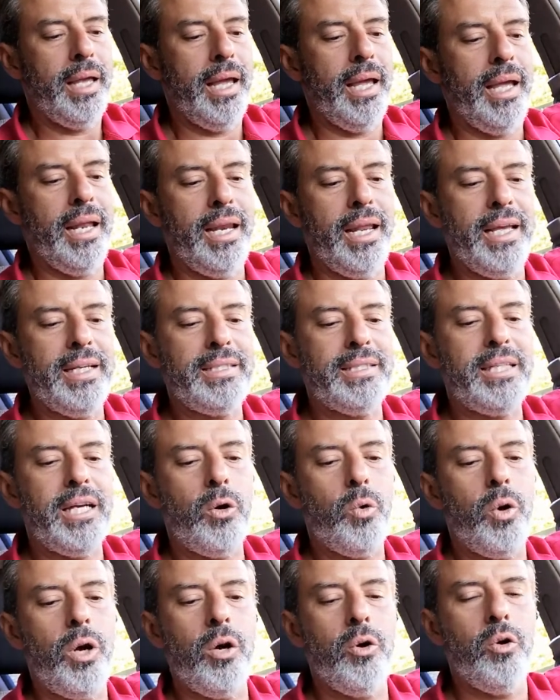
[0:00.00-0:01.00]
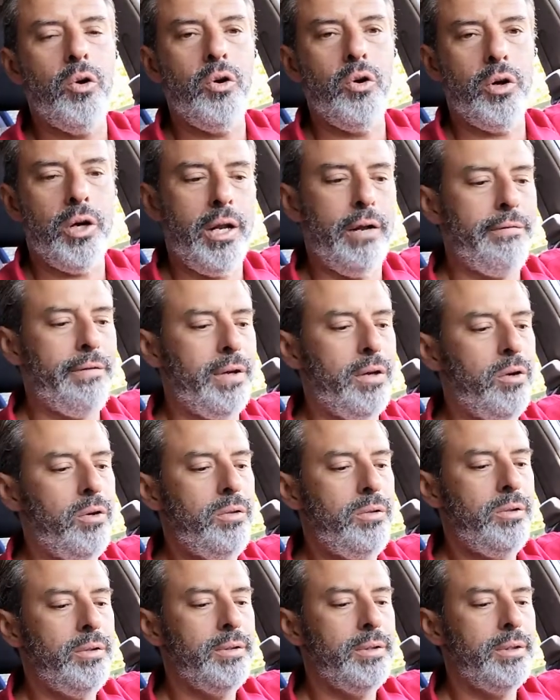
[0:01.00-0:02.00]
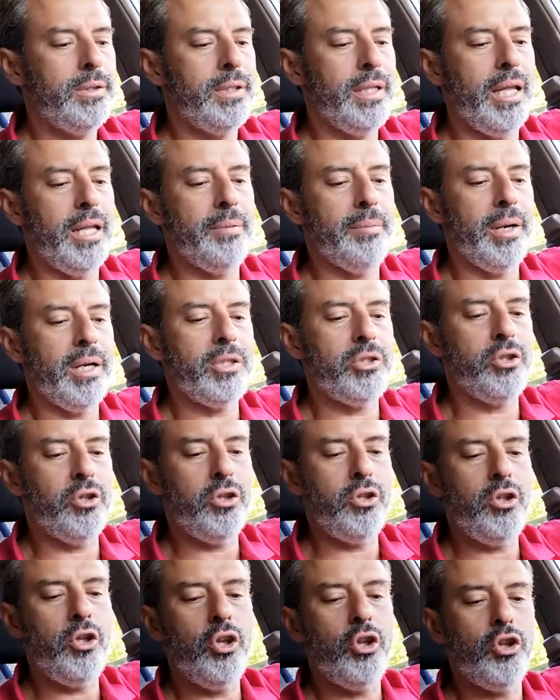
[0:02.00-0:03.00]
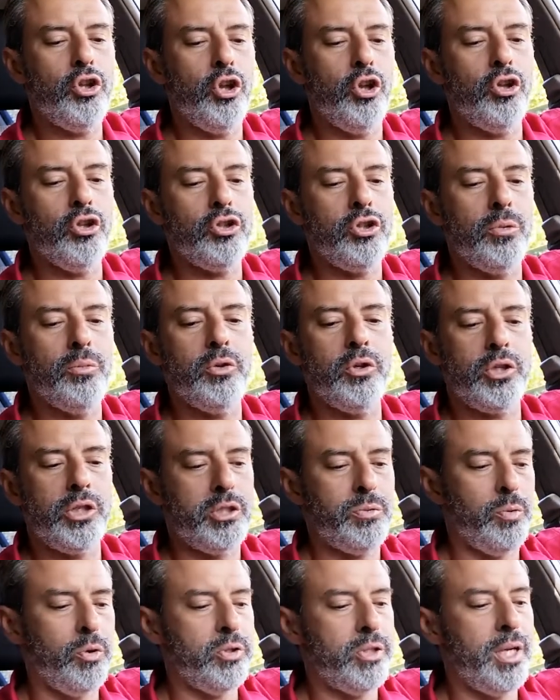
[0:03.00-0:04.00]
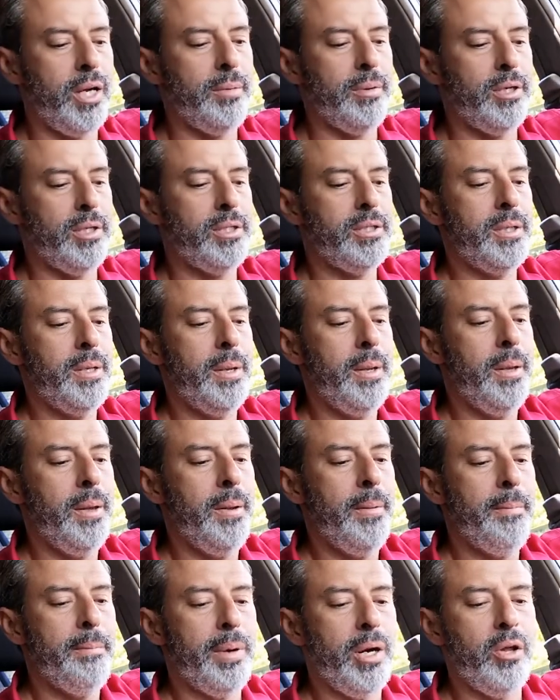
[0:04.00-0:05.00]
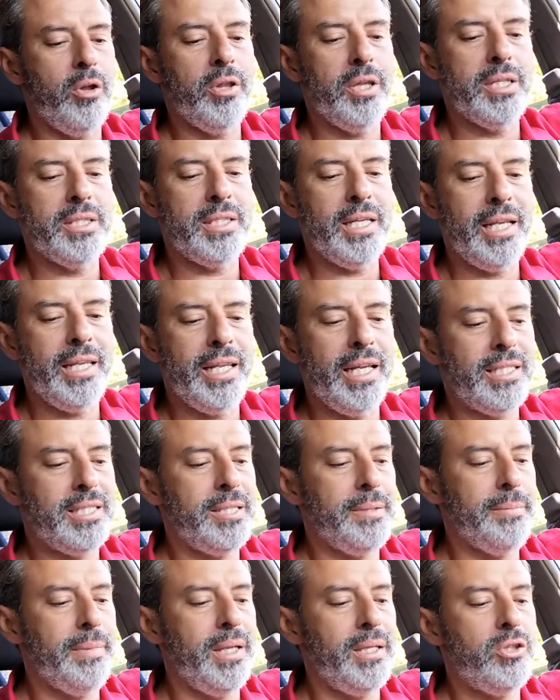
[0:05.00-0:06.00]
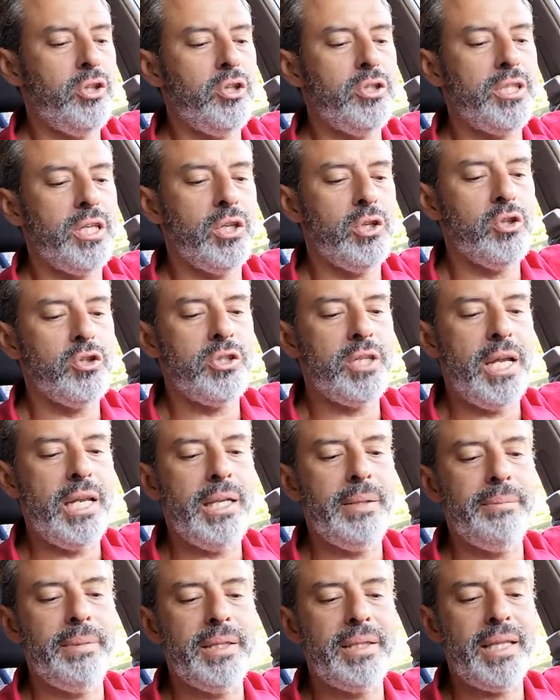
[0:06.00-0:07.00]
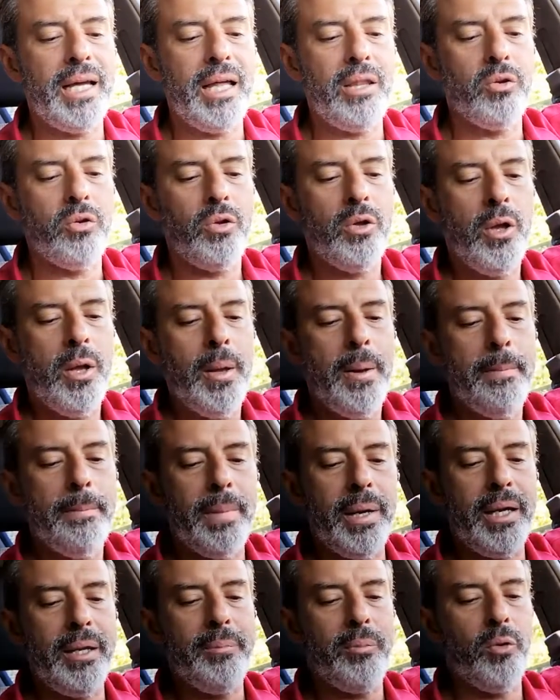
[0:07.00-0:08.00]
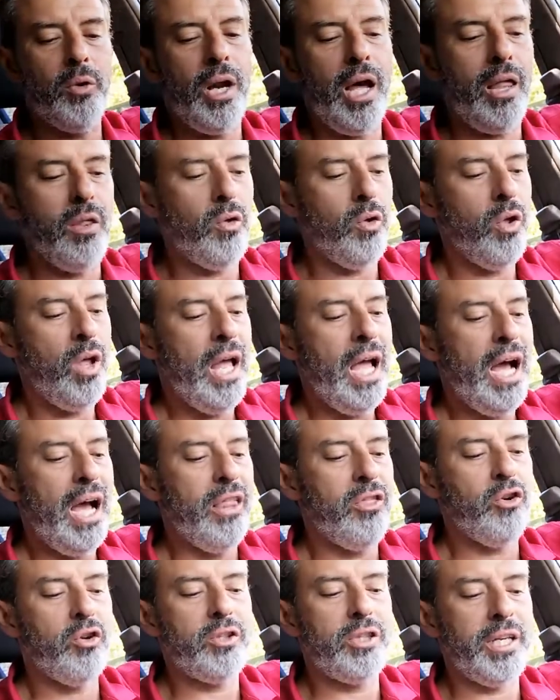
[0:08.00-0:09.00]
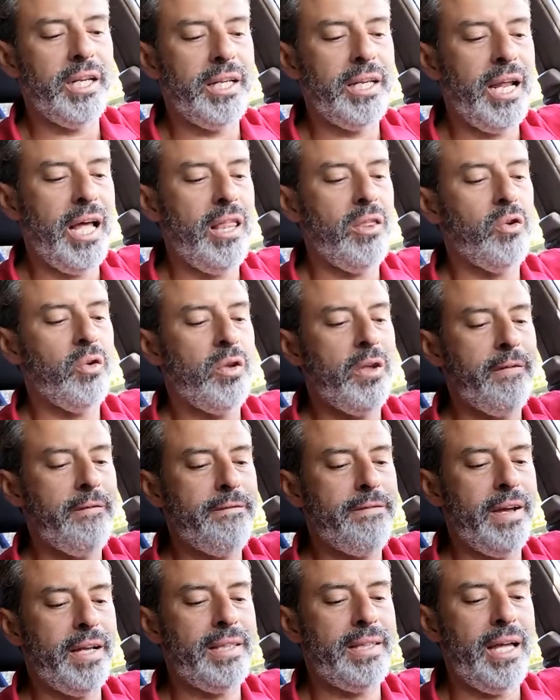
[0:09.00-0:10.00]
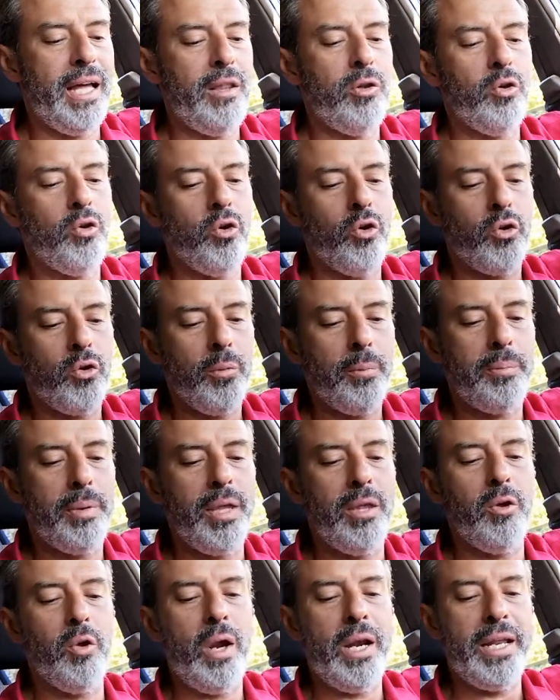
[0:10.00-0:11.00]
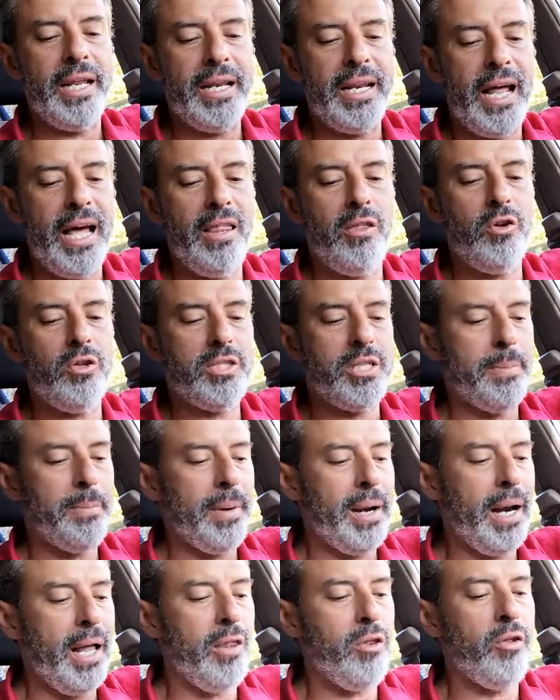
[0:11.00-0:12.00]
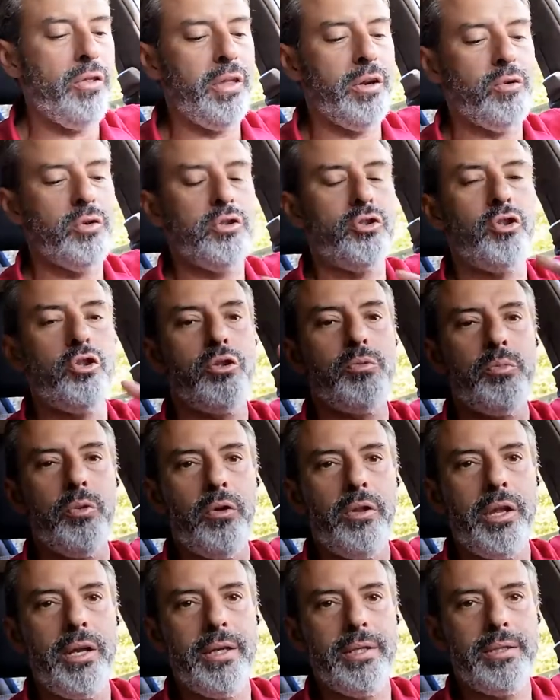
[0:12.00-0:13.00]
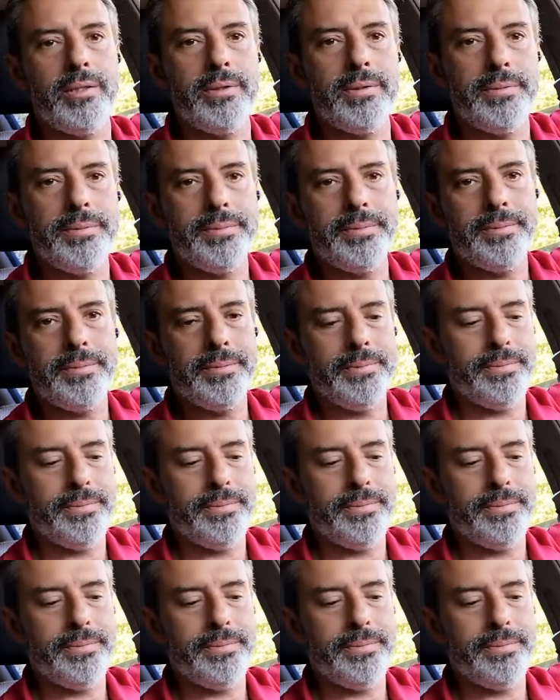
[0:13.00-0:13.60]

que en este juego holográfico de inmersión todos somos responsables, pero desde el nacimiento se nos ha limitado, manipulado, adoctrinado, infectado, corrompido, alienado y separado de nuestros poderes.